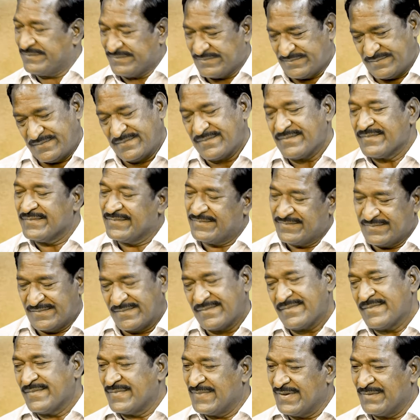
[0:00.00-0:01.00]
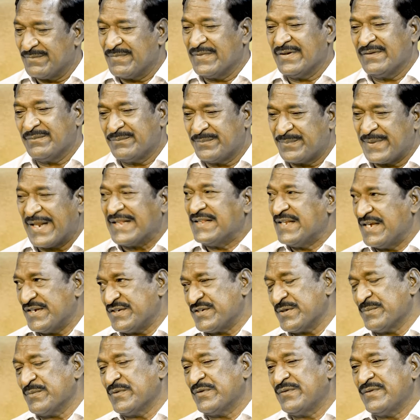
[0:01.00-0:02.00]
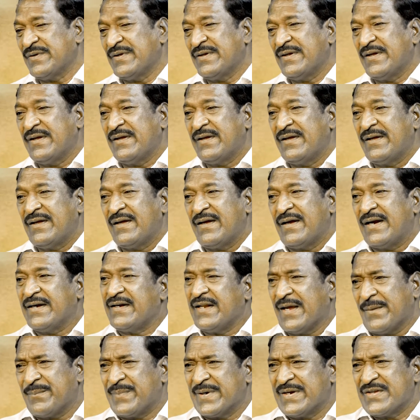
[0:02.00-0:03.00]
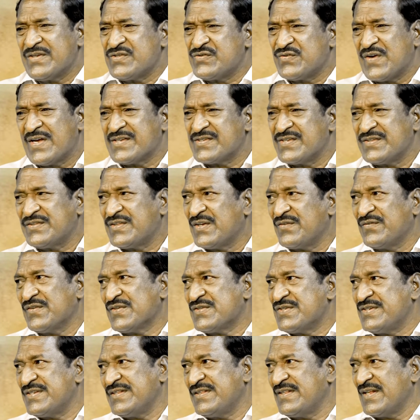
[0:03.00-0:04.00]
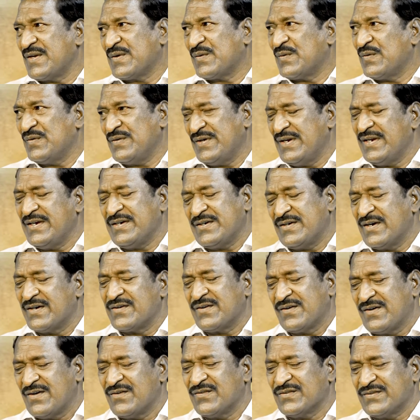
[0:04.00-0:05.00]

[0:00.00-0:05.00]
కంట్రీ కింద లెక్క ప్రదేశము అంటే అప్పటికే స్వాతంత్రం వచ్చింది అనుకుంటే ఇటట్టుగా